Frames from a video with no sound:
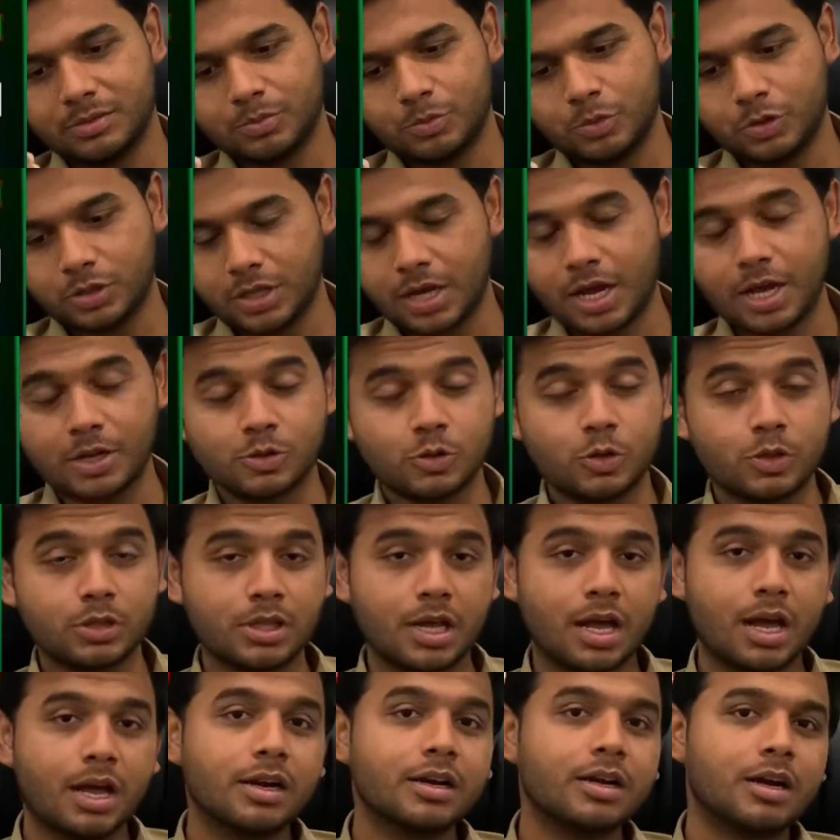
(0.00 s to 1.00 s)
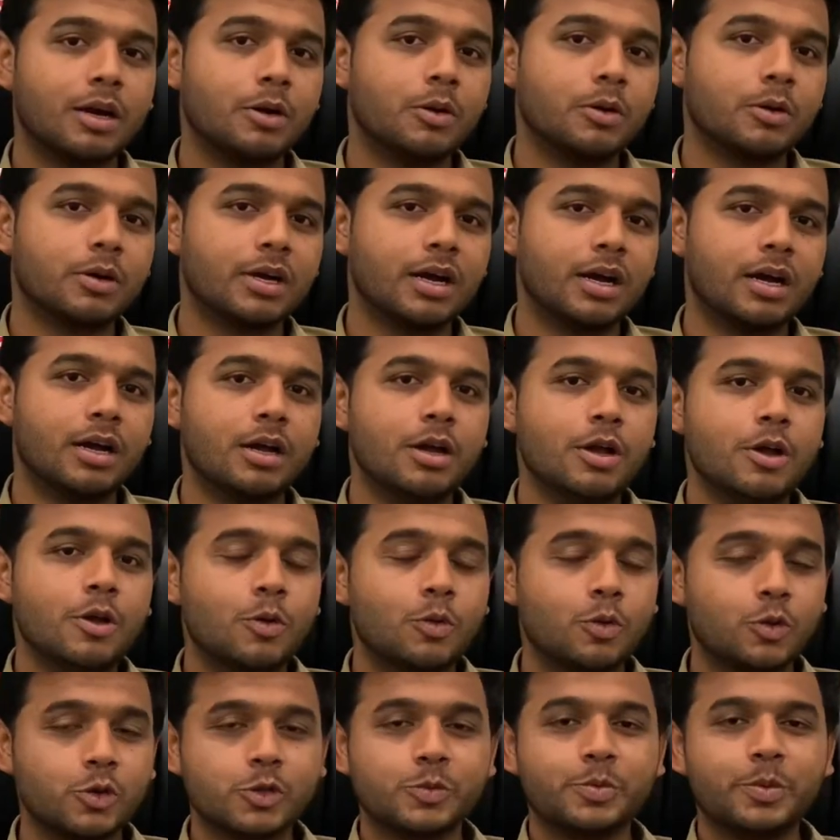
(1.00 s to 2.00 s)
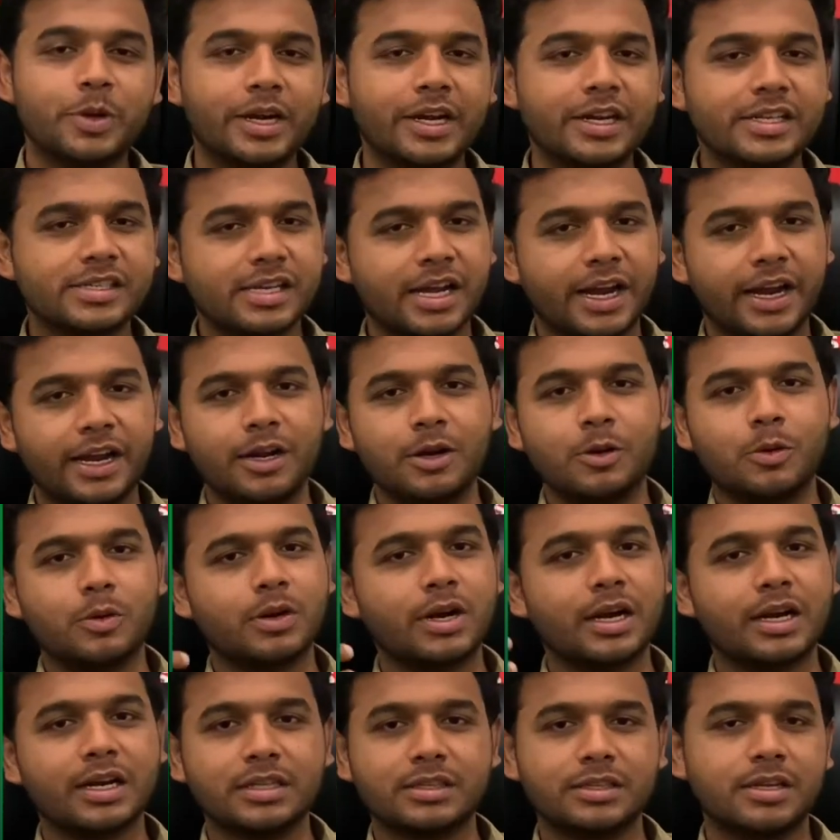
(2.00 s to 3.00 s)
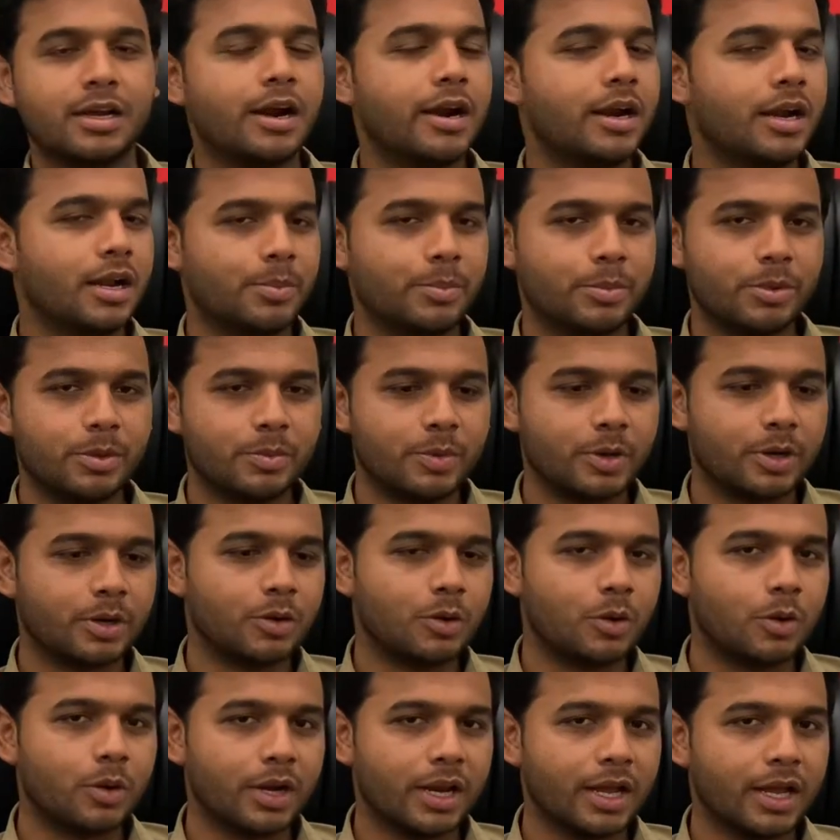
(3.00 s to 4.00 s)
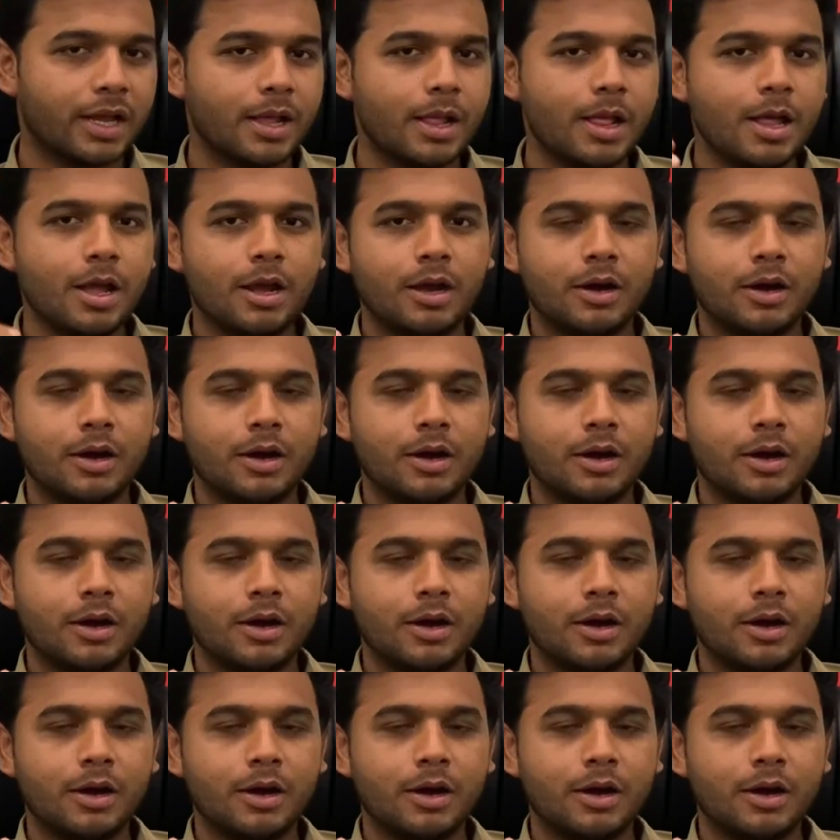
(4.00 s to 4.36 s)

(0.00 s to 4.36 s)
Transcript: मुल्तान सुल्तान का होगा उस पर डिसाइड होगा कि थर्ड नंबर पर कौन है